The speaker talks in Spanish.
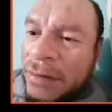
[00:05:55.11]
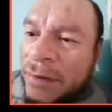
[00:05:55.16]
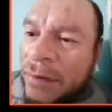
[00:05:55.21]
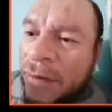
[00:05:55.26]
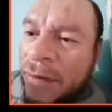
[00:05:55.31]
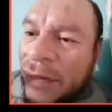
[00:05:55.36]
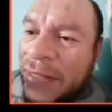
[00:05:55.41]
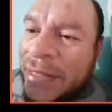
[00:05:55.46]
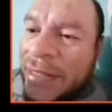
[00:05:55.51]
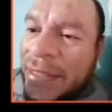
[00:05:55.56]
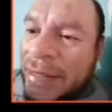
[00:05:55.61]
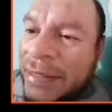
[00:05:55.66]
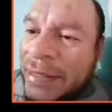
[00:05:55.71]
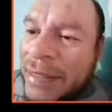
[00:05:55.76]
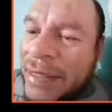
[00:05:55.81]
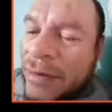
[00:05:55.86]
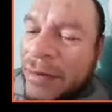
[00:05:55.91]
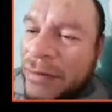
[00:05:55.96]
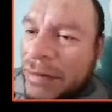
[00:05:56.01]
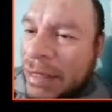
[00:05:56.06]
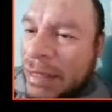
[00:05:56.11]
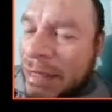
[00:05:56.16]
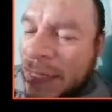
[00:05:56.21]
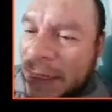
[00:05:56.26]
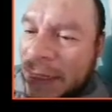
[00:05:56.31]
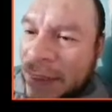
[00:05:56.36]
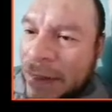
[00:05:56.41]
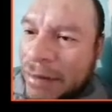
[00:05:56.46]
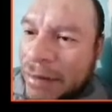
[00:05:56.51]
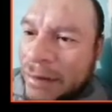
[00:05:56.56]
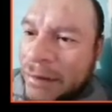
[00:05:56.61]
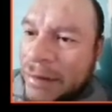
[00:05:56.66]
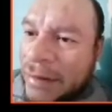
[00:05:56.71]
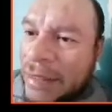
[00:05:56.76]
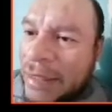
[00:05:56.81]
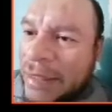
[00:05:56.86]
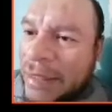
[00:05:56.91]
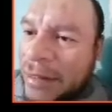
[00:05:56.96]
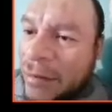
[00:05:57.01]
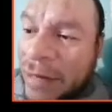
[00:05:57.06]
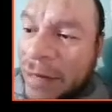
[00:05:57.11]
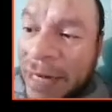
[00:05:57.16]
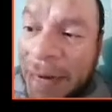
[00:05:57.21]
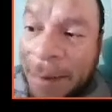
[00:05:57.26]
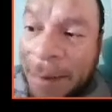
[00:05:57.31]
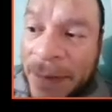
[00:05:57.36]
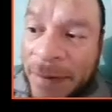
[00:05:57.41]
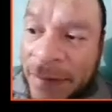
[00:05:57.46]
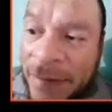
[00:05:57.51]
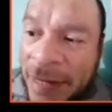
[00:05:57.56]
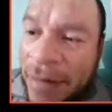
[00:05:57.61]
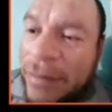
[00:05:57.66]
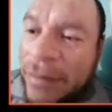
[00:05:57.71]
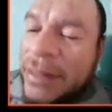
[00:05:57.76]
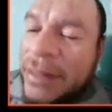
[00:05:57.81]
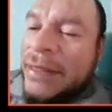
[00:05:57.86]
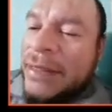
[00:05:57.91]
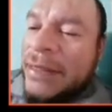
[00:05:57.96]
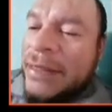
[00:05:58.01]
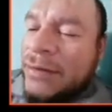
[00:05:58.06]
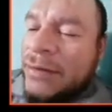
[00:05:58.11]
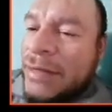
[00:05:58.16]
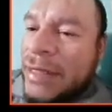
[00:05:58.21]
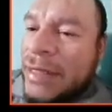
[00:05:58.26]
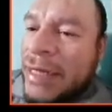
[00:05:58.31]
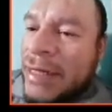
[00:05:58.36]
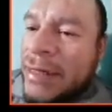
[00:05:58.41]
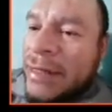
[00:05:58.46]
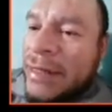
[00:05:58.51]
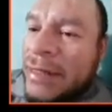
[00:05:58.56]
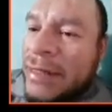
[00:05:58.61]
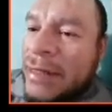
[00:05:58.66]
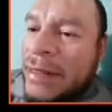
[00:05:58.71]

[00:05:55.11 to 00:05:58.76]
Por identidad auxiliar, que creo que es la primera identidad auxiliar,